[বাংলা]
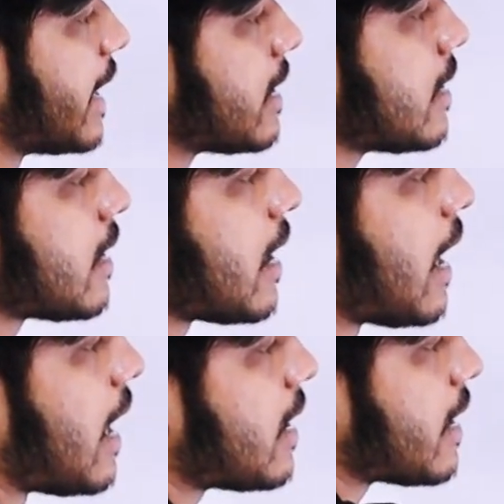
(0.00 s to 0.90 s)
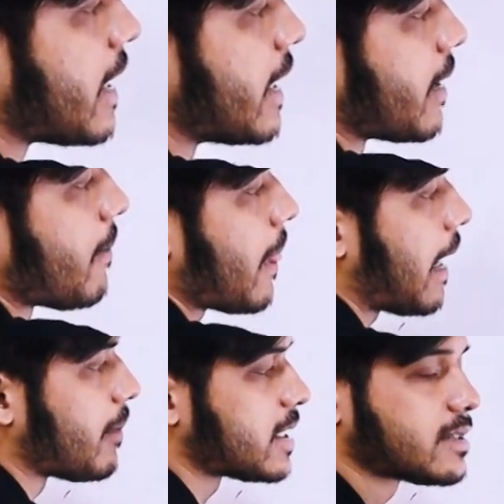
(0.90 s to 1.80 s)
এন আর এ
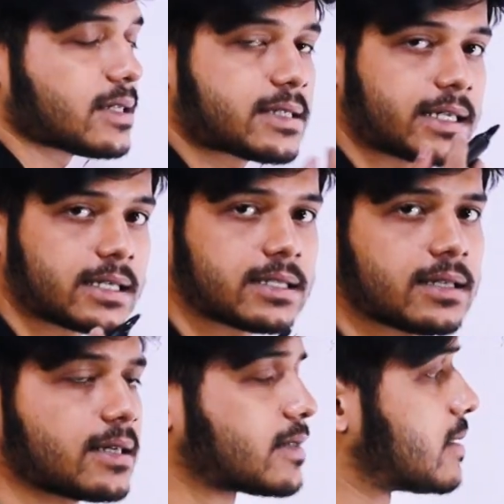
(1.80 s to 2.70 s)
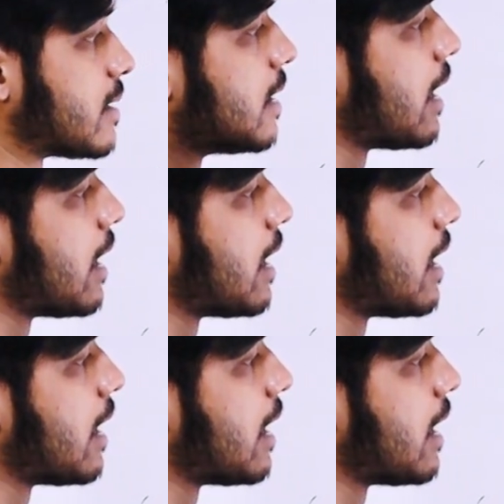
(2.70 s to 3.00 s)
আমাদের জাস্ট এটা জানা লাগছে